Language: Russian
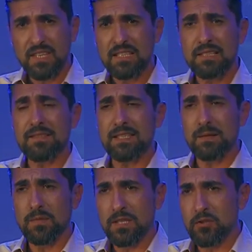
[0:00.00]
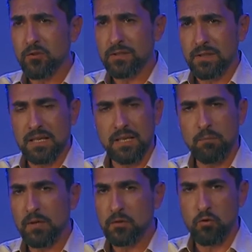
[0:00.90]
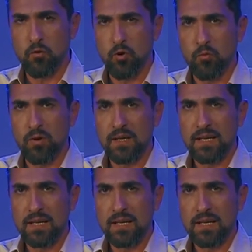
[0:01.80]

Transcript: совсем идет э, по-другому.